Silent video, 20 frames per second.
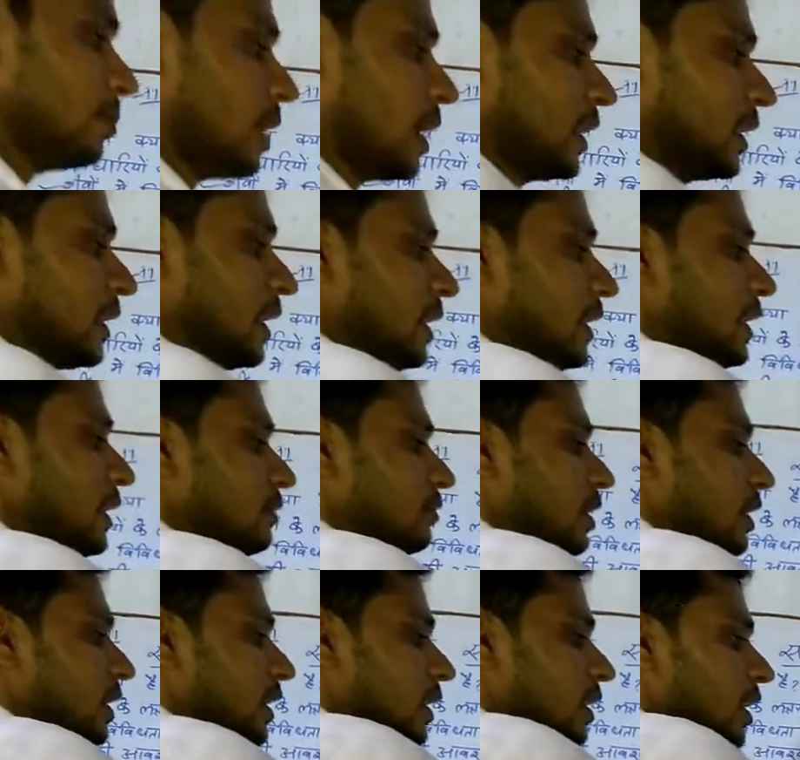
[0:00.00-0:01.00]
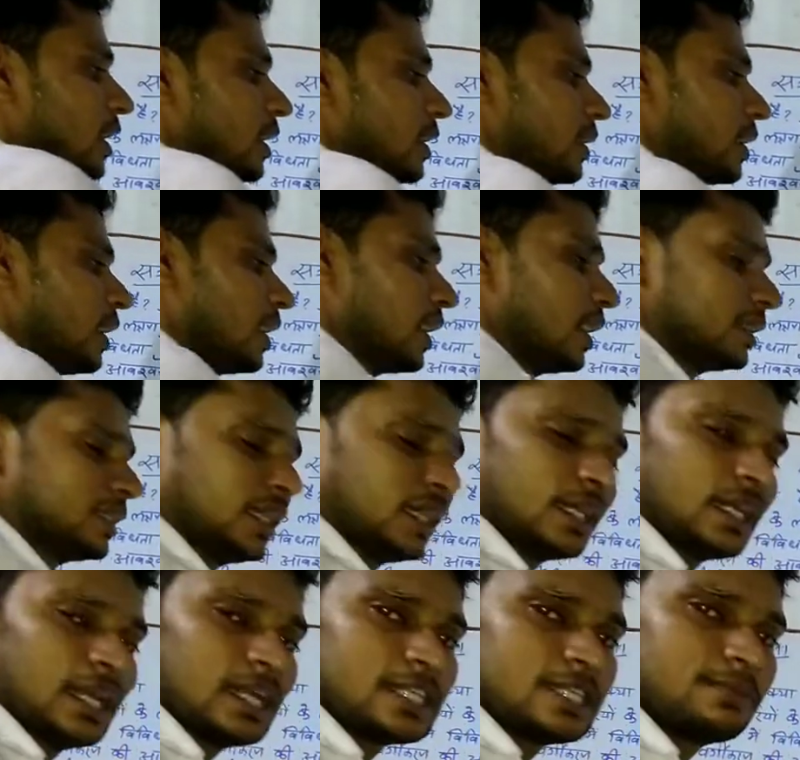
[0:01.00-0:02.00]
बांटना ही वर्गीकरण कहलाता है
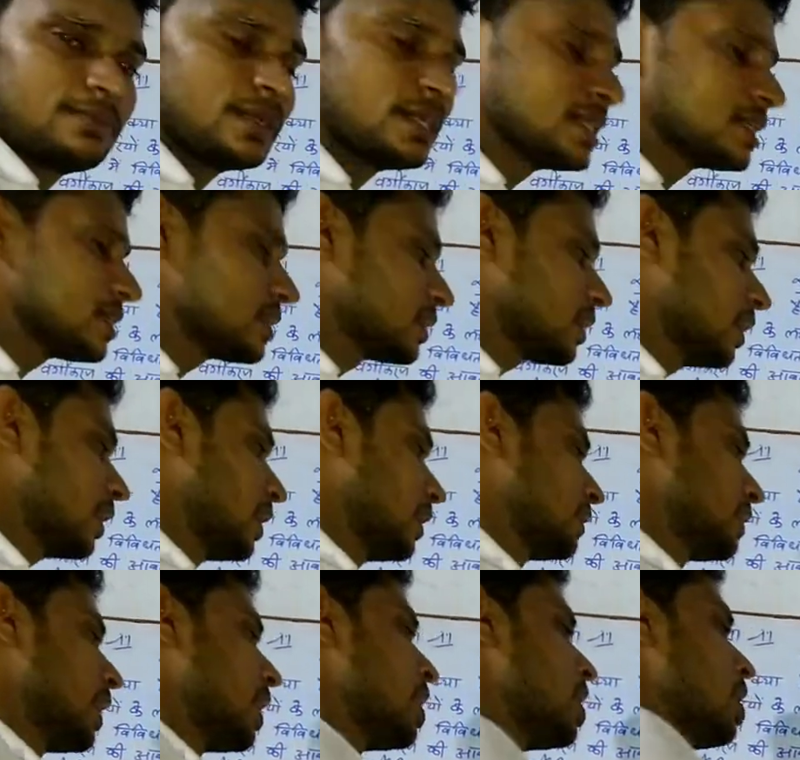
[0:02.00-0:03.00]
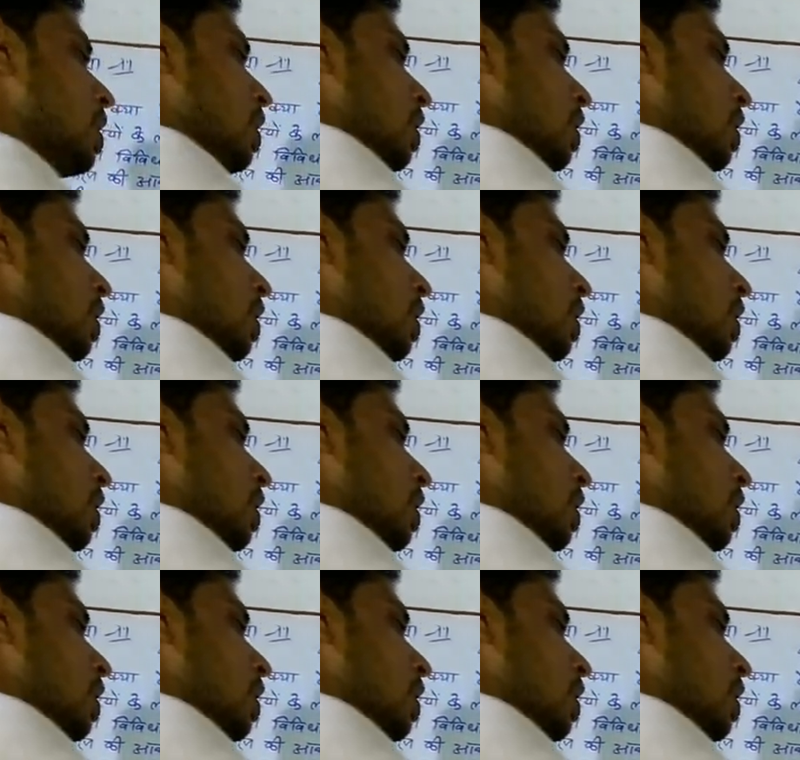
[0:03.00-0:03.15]
क्लासिफिकेशन कहलाता है